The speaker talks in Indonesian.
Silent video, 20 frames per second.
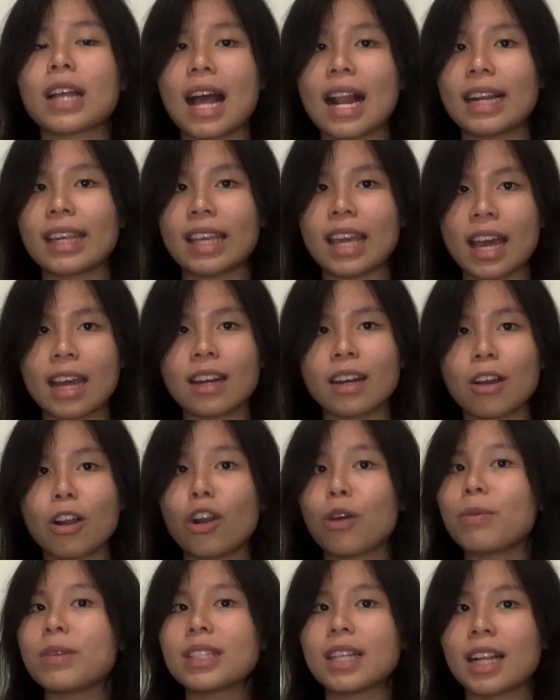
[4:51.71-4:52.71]
kalian
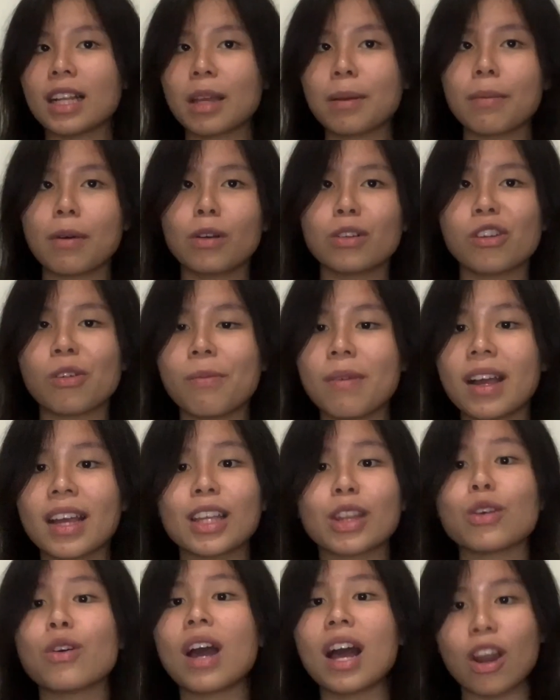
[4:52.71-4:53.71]
kalau misalnya mau nyoba
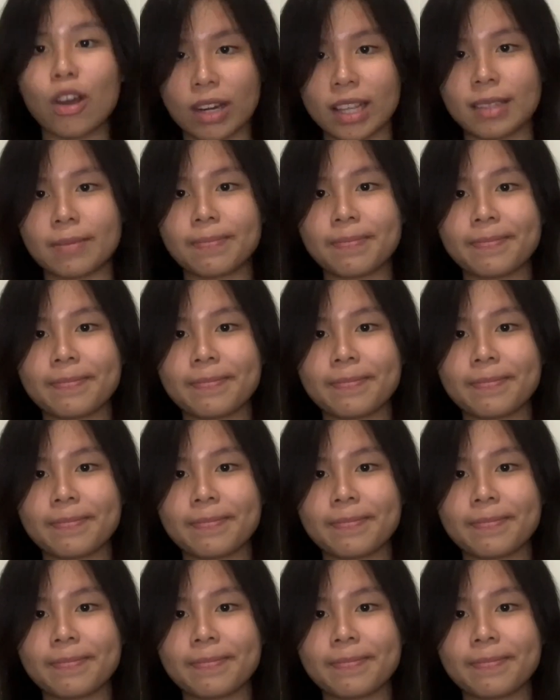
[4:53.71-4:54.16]
ngitung kalori.